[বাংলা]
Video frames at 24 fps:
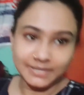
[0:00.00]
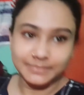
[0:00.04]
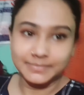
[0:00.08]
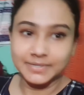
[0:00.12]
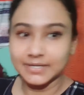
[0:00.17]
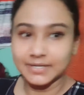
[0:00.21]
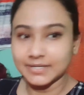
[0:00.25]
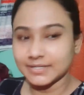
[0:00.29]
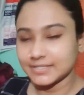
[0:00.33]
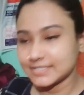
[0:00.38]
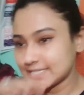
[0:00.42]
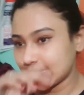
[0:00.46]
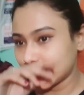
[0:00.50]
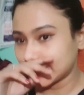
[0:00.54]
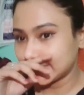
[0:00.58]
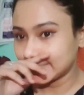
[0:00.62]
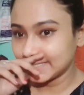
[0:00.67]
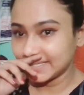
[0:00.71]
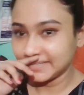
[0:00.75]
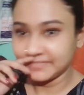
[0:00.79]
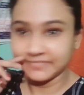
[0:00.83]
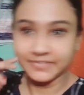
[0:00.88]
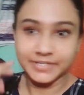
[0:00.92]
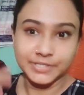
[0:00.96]
আমার
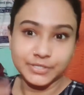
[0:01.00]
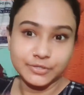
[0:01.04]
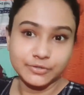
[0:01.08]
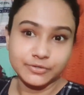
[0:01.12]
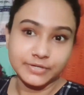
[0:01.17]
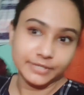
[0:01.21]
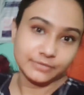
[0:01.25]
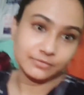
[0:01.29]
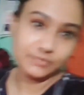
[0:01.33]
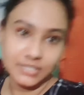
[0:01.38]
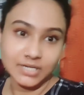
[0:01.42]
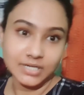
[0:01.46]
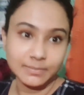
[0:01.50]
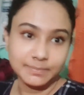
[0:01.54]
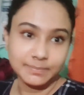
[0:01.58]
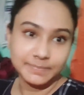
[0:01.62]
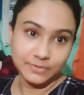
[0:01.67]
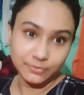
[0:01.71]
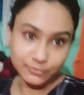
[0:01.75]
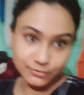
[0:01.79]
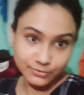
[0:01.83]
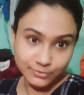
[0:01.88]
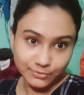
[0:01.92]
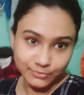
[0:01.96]
চ্যানেলে ভিডিও রেগুলার
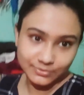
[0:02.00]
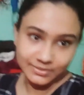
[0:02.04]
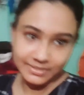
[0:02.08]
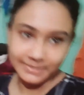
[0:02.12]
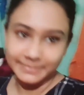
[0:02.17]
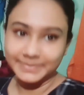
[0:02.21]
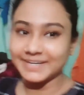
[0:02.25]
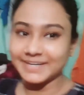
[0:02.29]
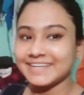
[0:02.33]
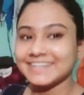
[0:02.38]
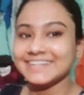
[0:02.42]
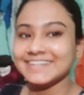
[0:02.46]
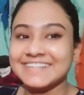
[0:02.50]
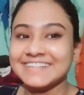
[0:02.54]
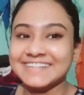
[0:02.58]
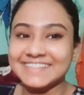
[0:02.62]
আপলোড করতে পারি